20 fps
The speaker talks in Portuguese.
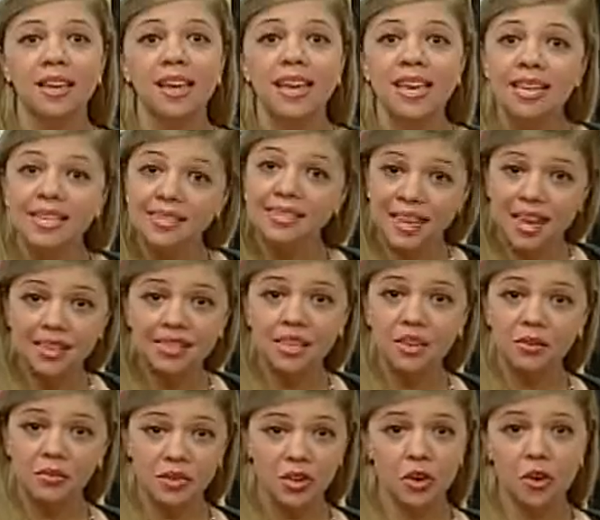e César
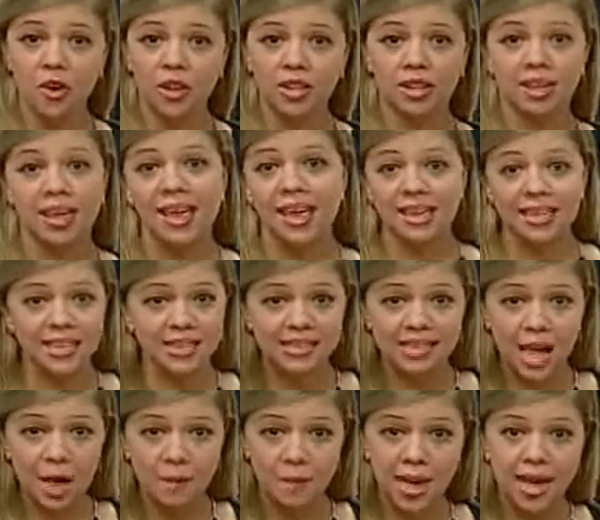Viola, que
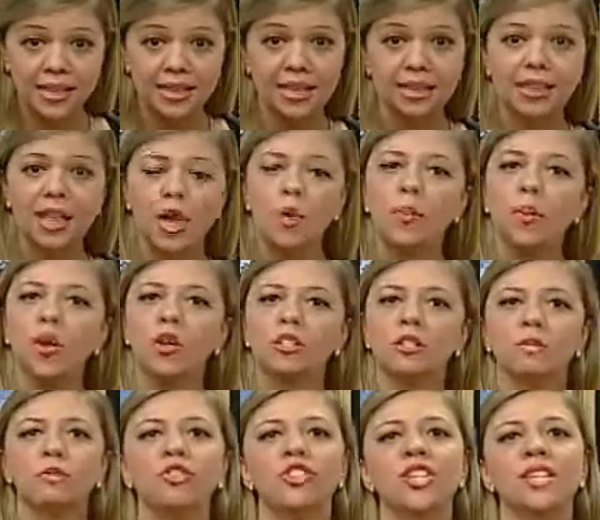está aberta até o
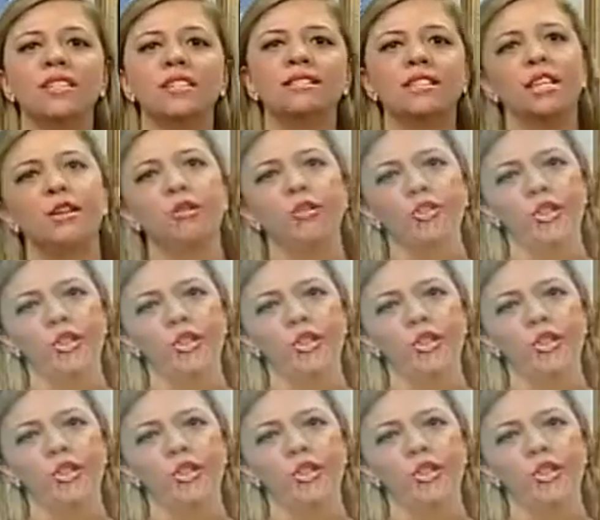próximo dia 5 de